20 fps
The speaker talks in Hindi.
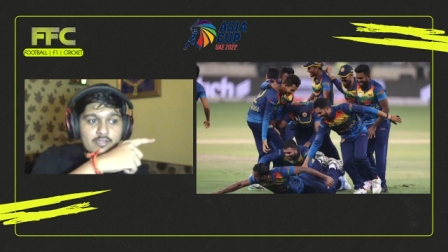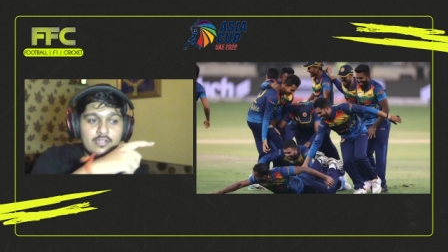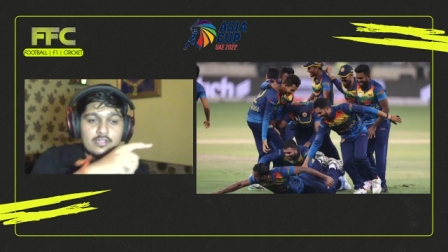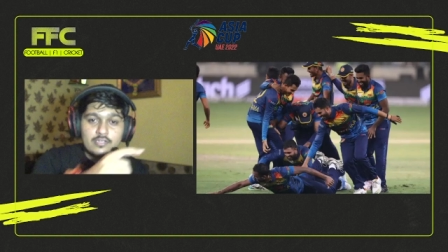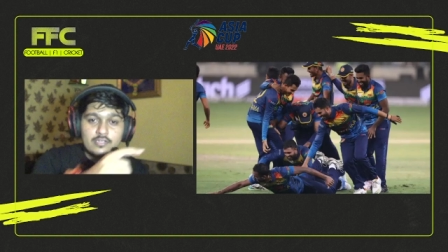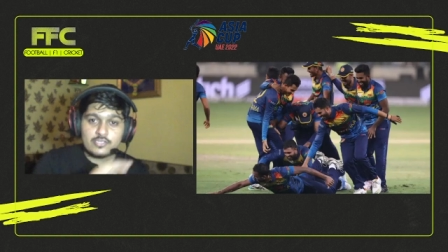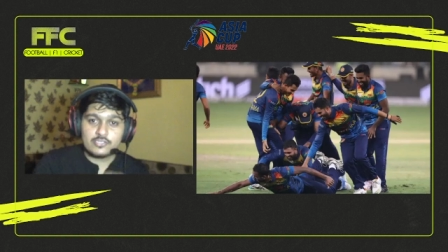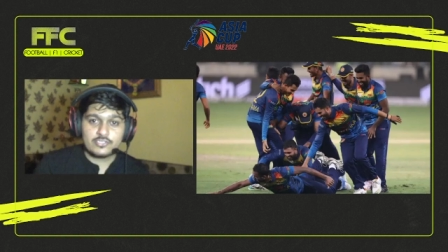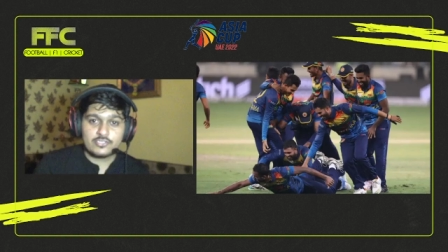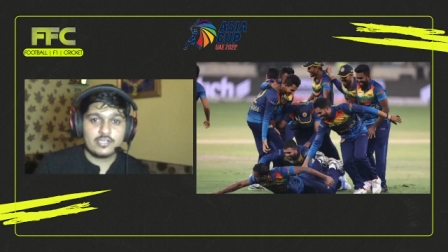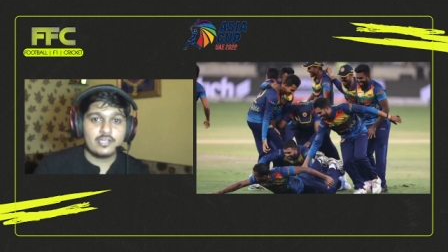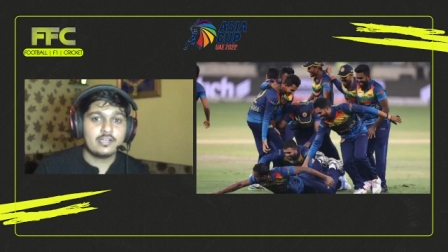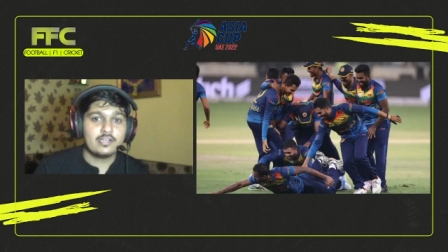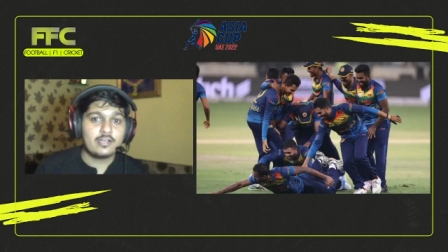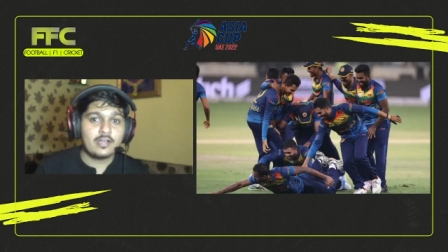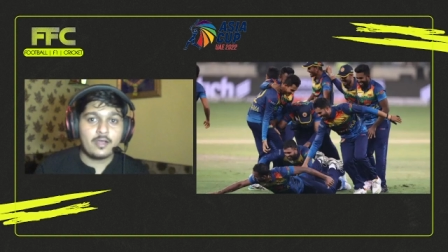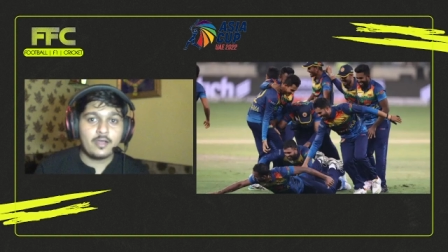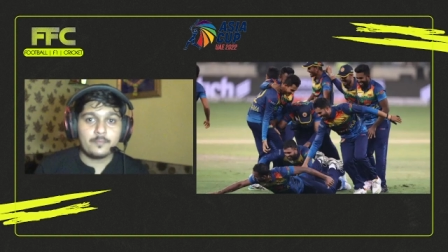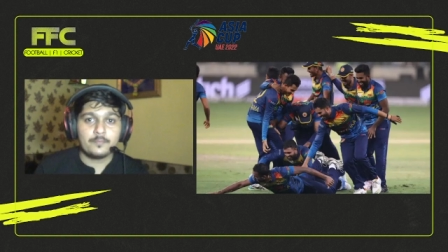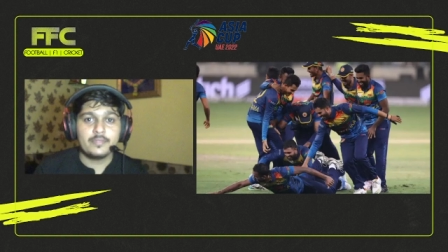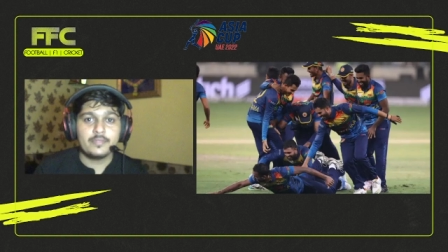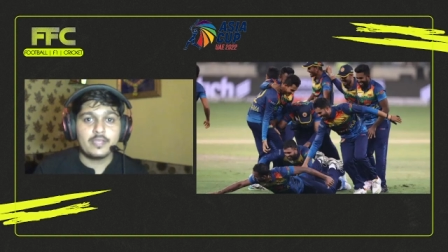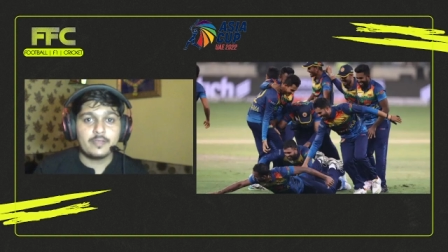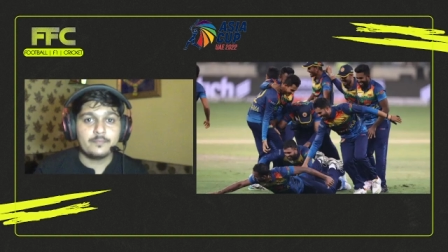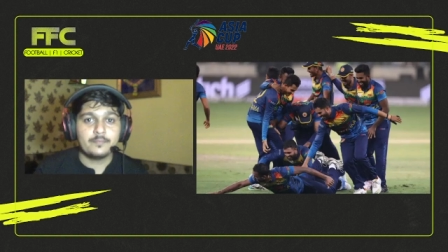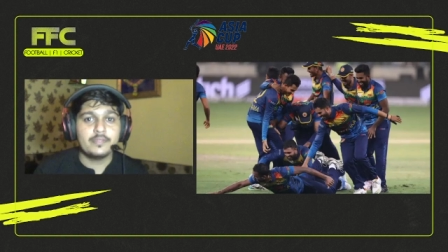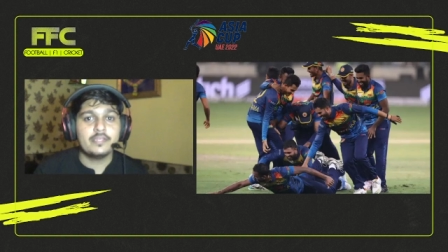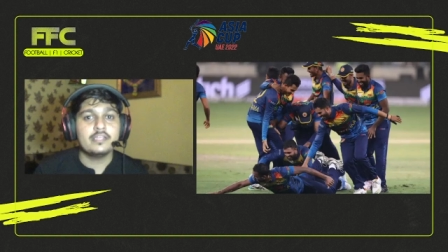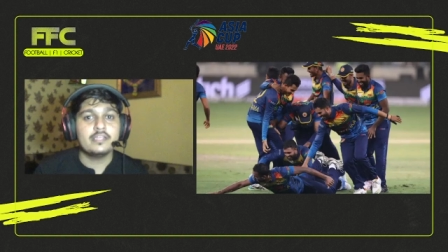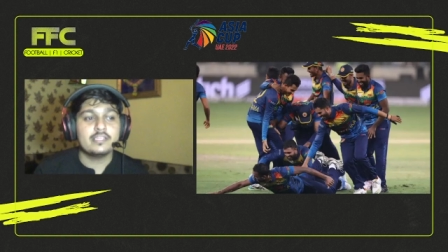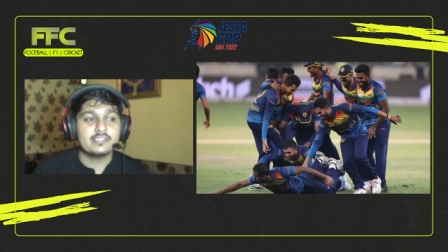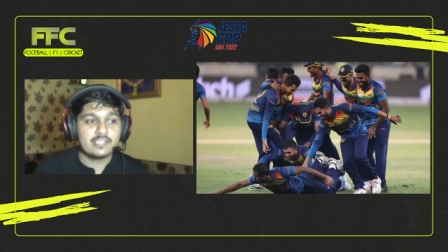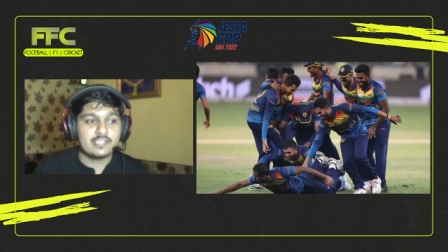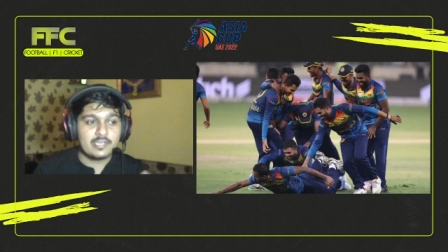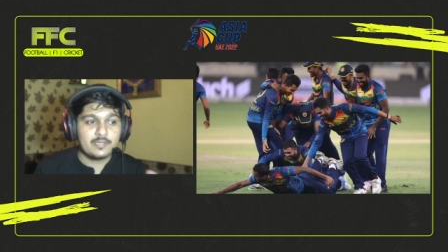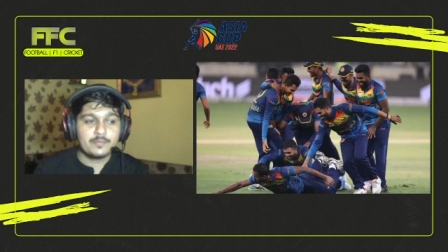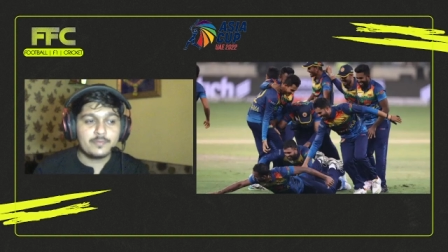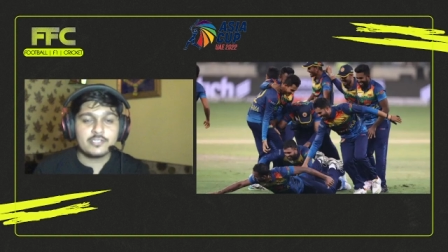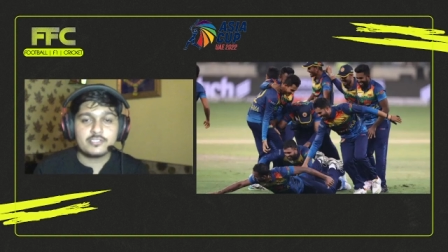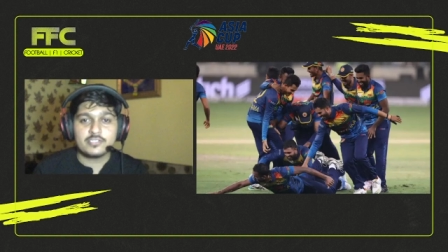कि श्रीलंका अभी अभी ये
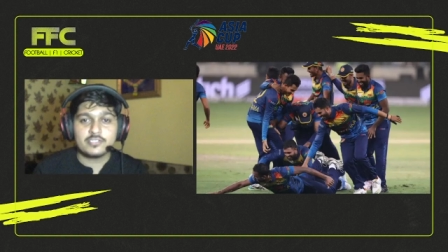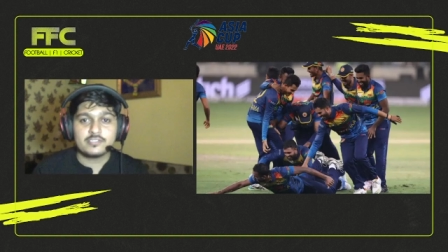सेलिब्रेशन